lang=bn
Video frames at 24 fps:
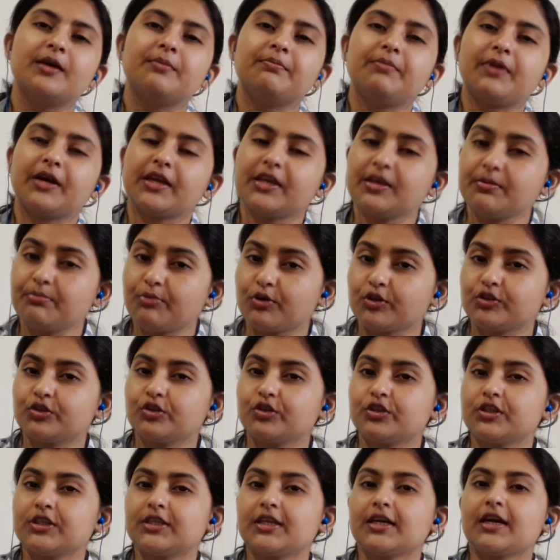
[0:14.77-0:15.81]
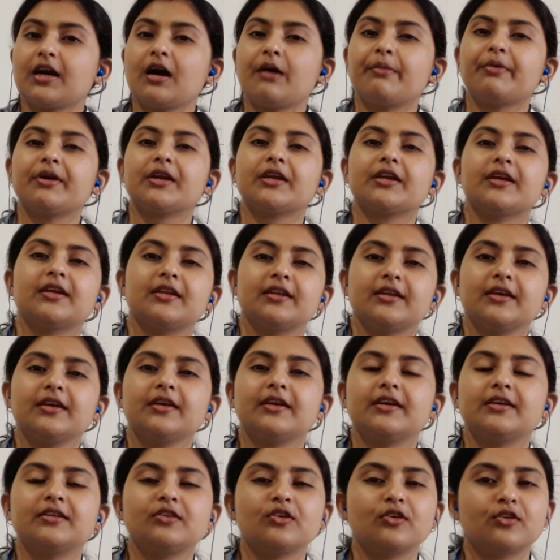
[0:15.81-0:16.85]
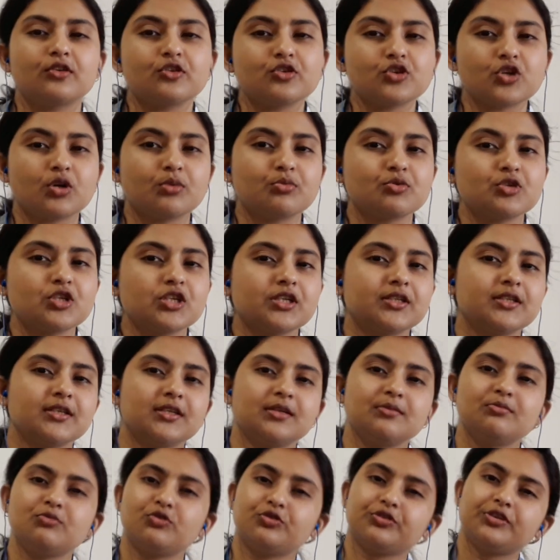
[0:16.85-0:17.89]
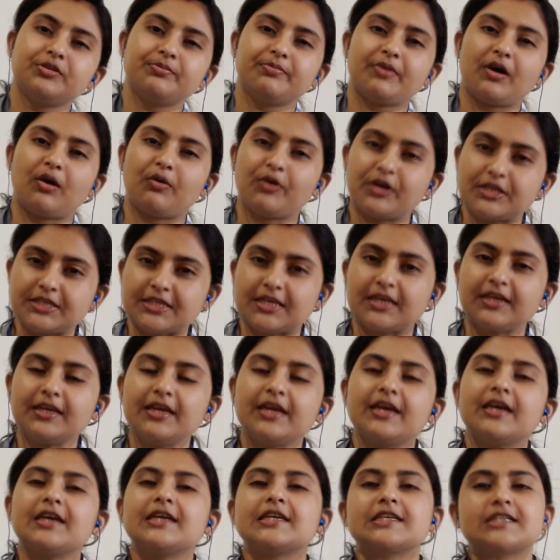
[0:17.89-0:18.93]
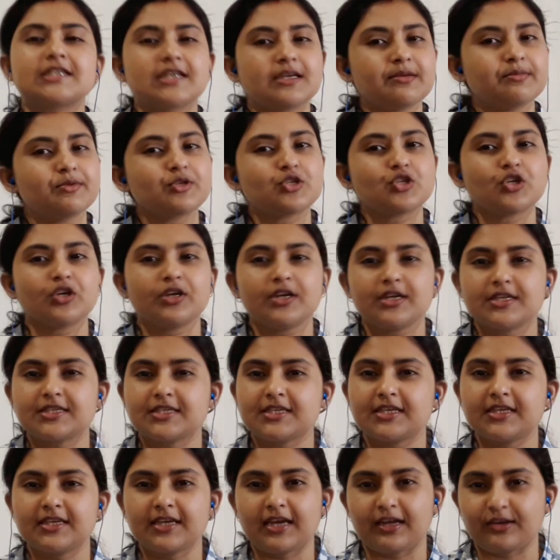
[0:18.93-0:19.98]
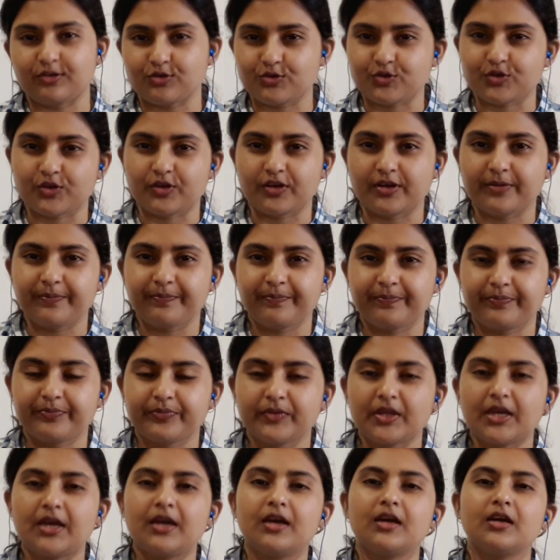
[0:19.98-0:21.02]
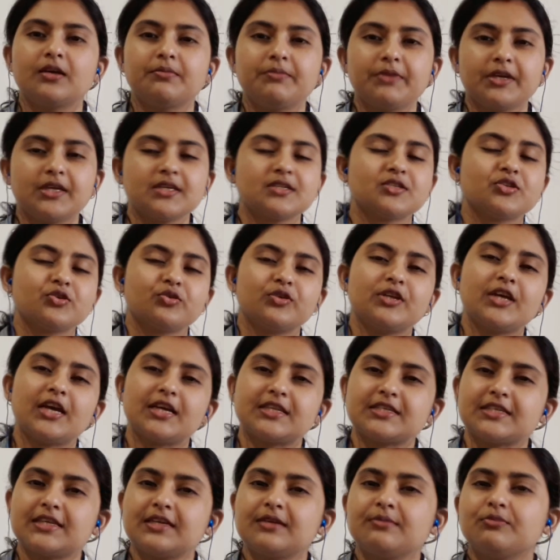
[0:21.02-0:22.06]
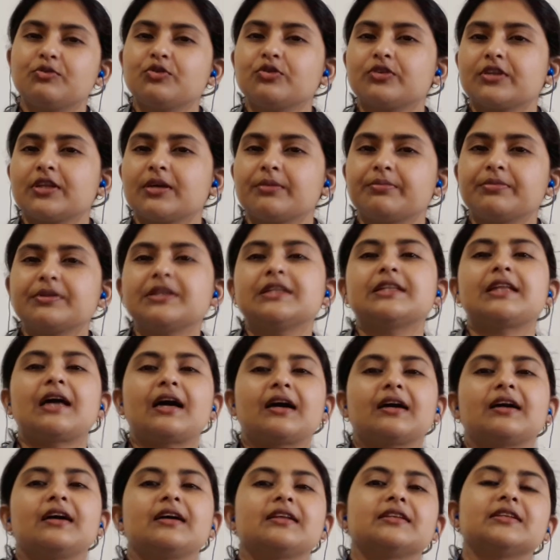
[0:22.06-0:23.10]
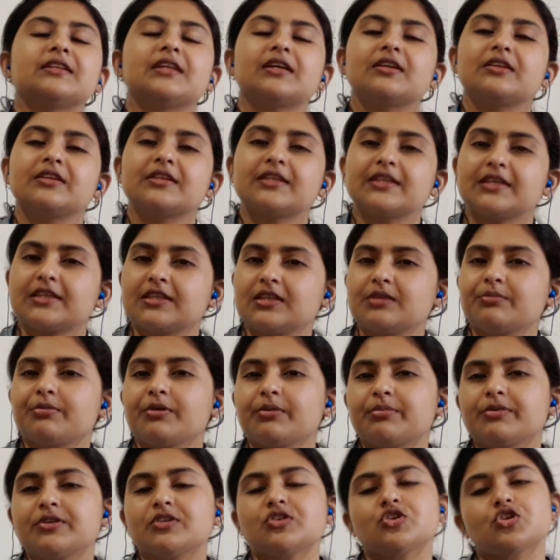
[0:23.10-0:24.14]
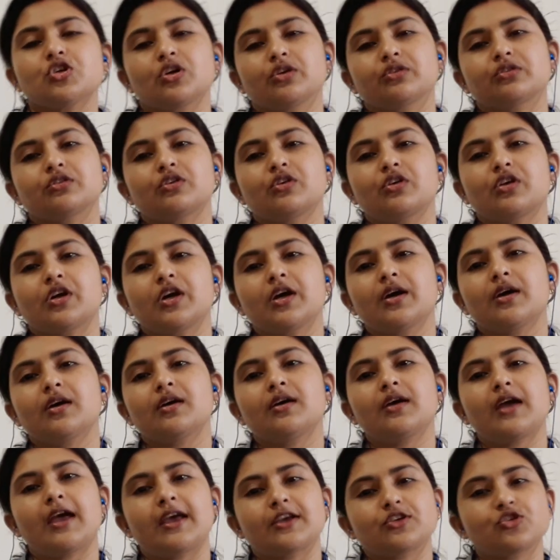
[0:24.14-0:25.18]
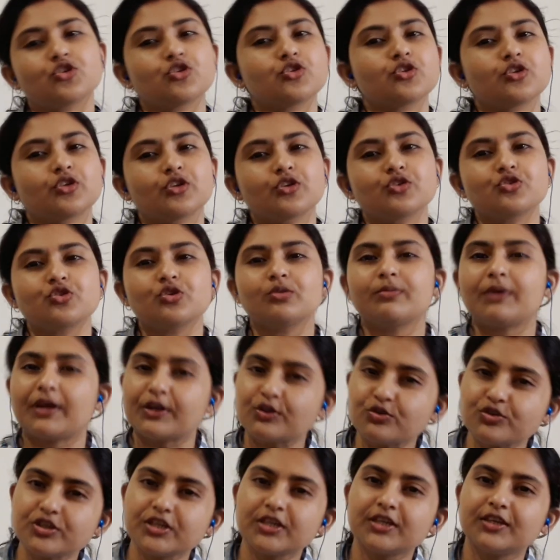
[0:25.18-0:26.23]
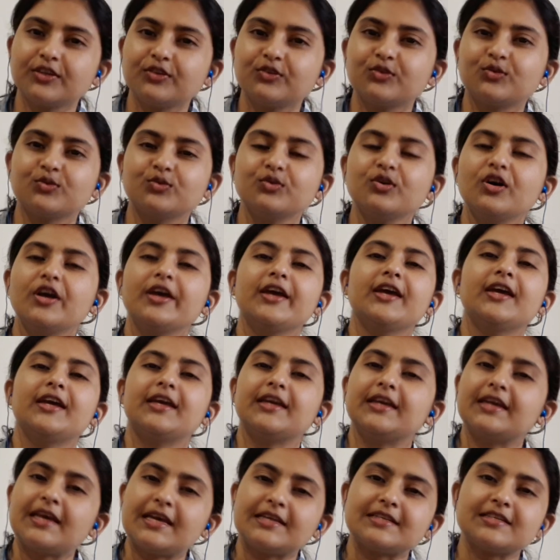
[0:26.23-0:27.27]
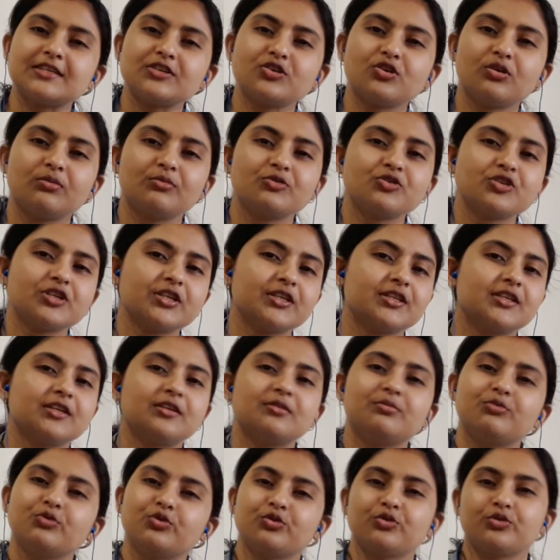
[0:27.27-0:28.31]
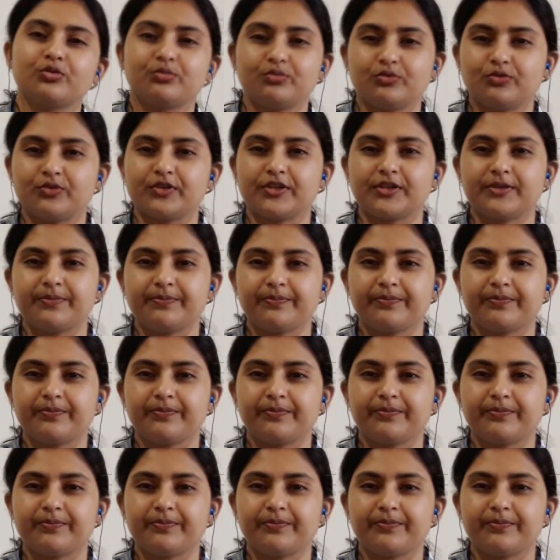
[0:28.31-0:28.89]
বা কী পদ্ধতিতে খাবার খেলে এই ধরনের সমস্যা থেকে মুক্তি পাওয়া যায় সেই বিষয়ে আজকে এই আলোচনা বিকজ যদি আজকে এই মুহূর্তে আপনি তাকান তাহলে দেখতে পাবেন শতকরা একশো শতাংশ মানুষই কিন্তু এই গ্যাসের সমস্যার দ্বারা ভুক্তভোগী